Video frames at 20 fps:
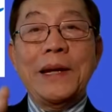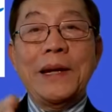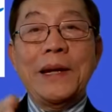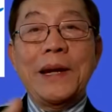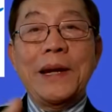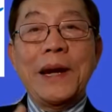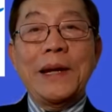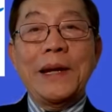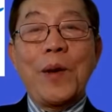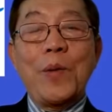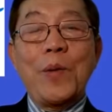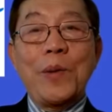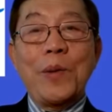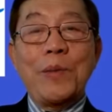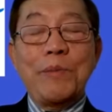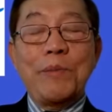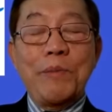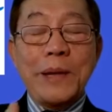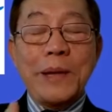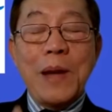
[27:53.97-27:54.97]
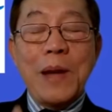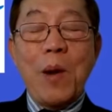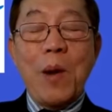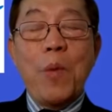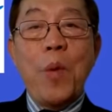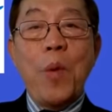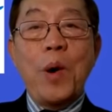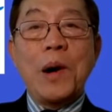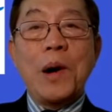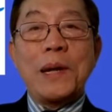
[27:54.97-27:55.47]
ngày đầu bắt đầu
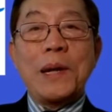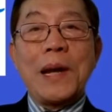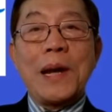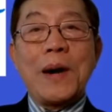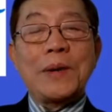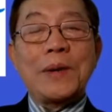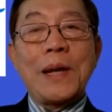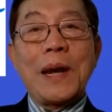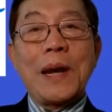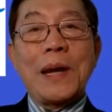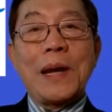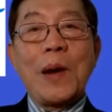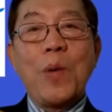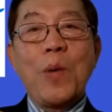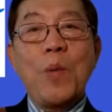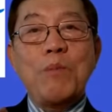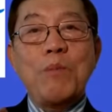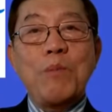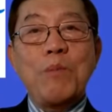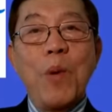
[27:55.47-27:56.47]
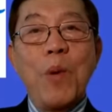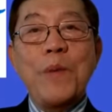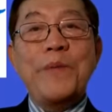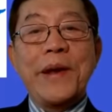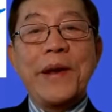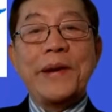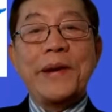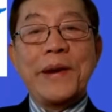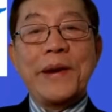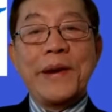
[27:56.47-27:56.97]
uống á, là có thể là uống bốn
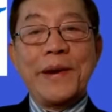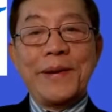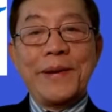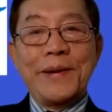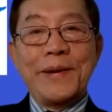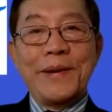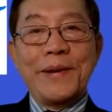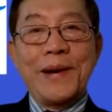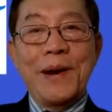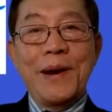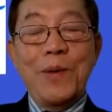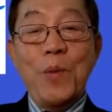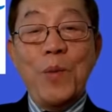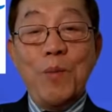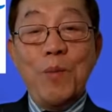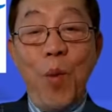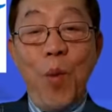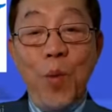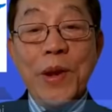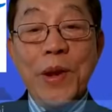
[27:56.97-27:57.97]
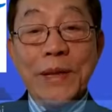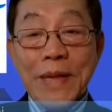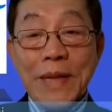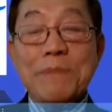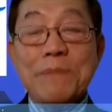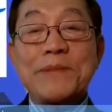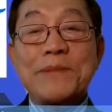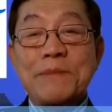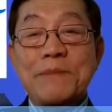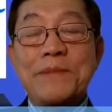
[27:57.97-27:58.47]
viên, à, uống bốn viên
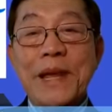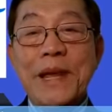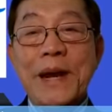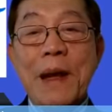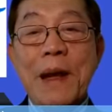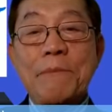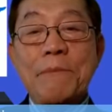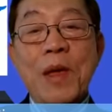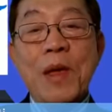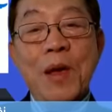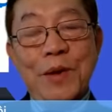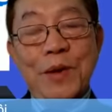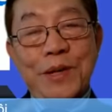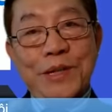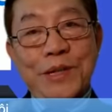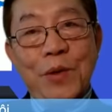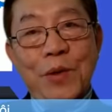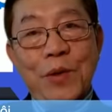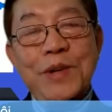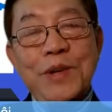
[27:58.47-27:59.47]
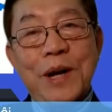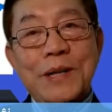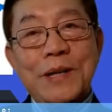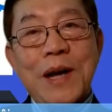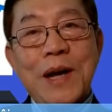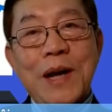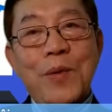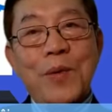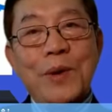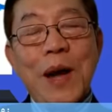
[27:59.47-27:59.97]
tám trăm mi-li-gam, sáu giờ
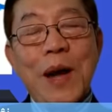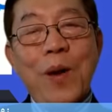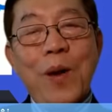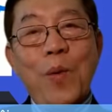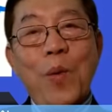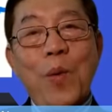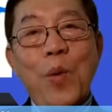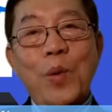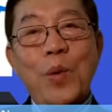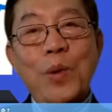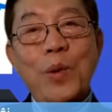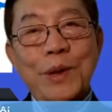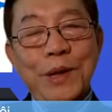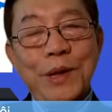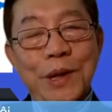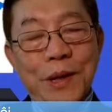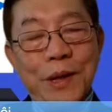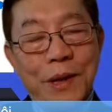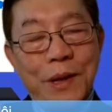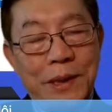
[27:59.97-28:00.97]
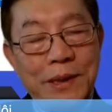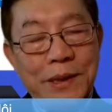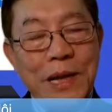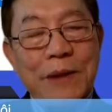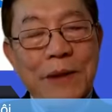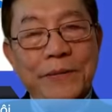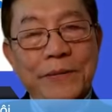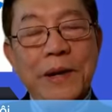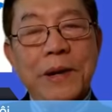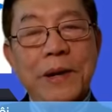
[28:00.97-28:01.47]
sau người ta uống à,
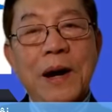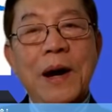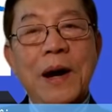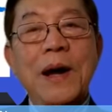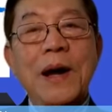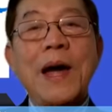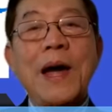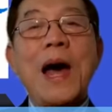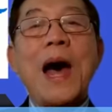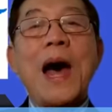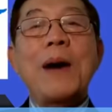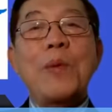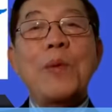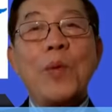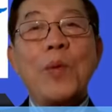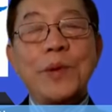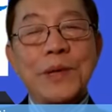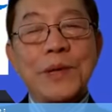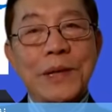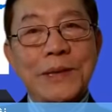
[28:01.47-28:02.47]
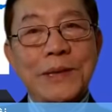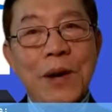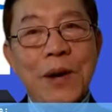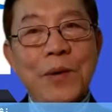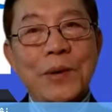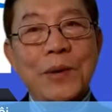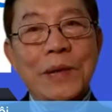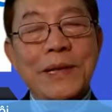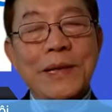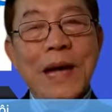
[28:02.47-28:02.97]
giảm phân nửa, hai mươi bốn giờ
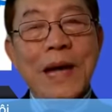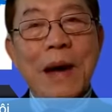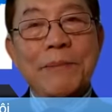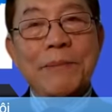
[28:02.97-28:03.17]
sau người ta giảm